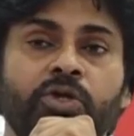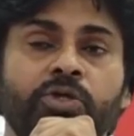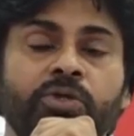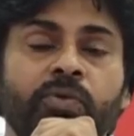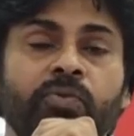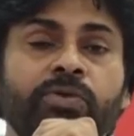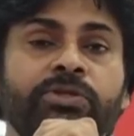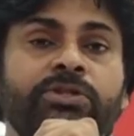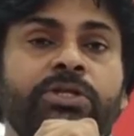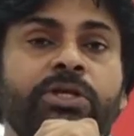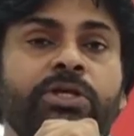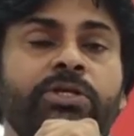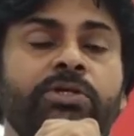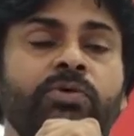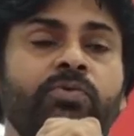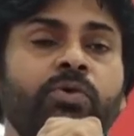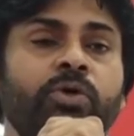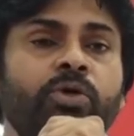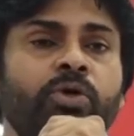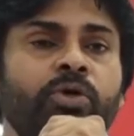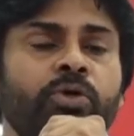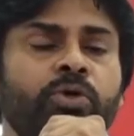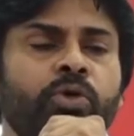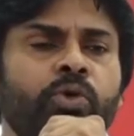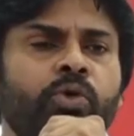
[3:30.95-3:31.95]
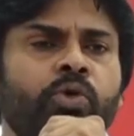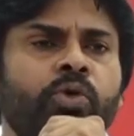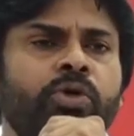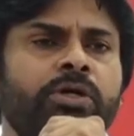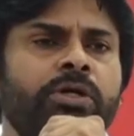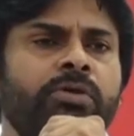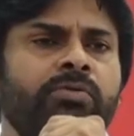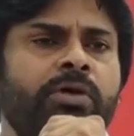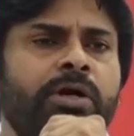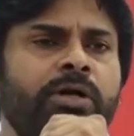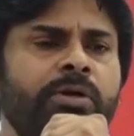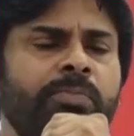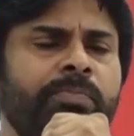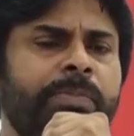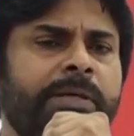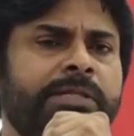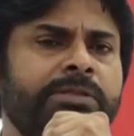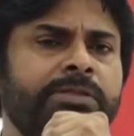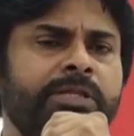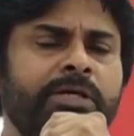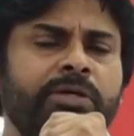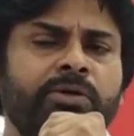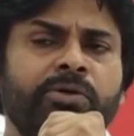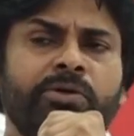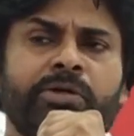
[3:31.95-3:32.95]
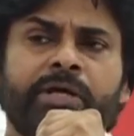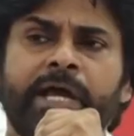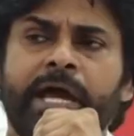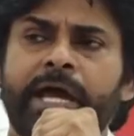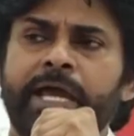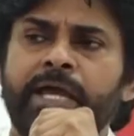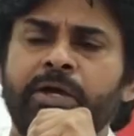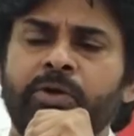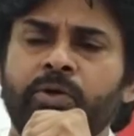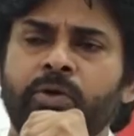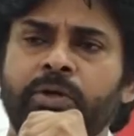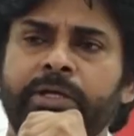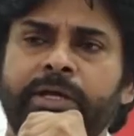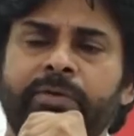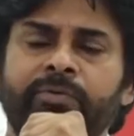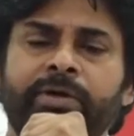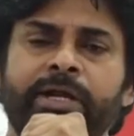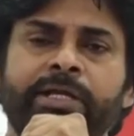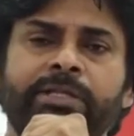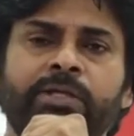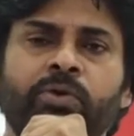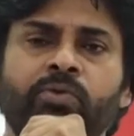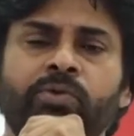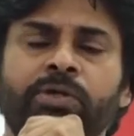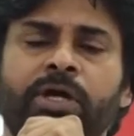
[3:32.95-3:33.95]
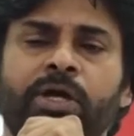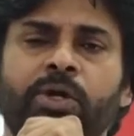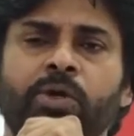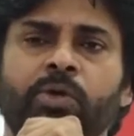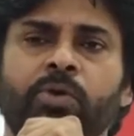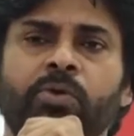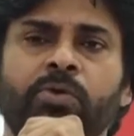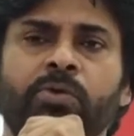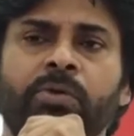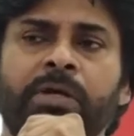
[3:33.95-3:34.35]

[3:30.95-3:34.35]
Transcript: యువతి యువకులు కుర్రవాళ్ళు పెద్దలు నాయకులు ఎవరైతే ఉన్నారో